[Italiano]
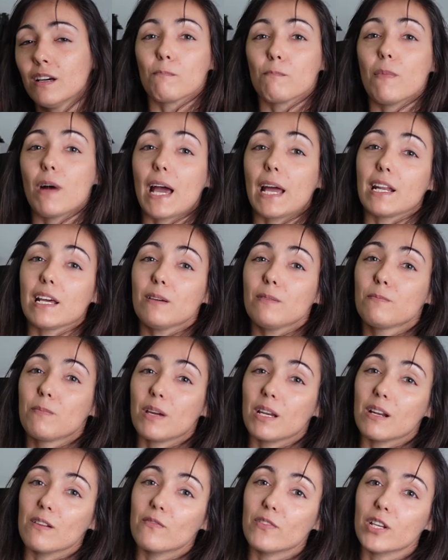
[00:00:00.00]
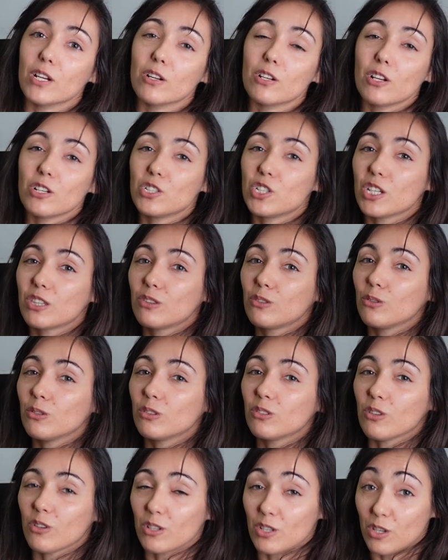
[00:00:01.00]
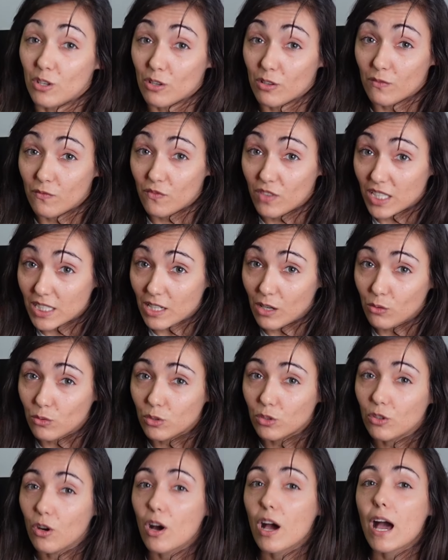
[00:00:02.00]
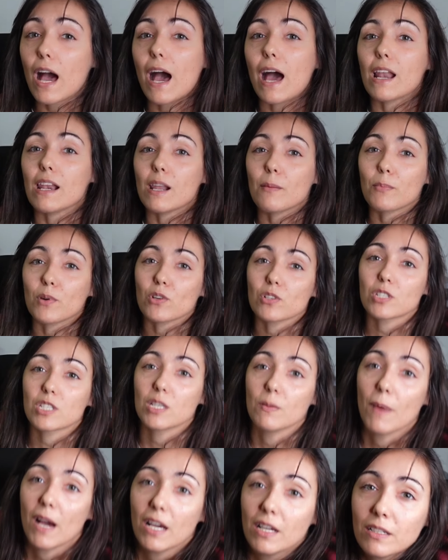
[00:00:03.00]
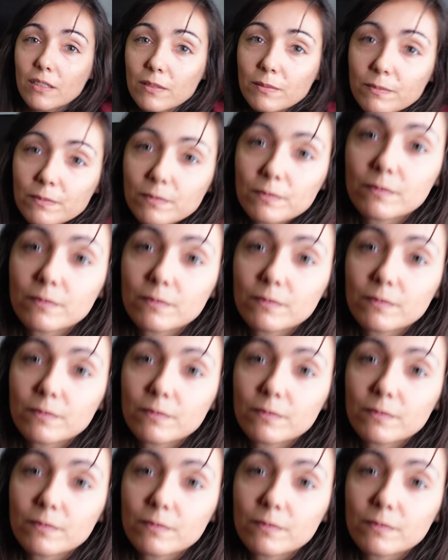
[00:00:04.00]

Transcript: Bene, per il video di oggi è tutto, io vi saluto, alla prossima!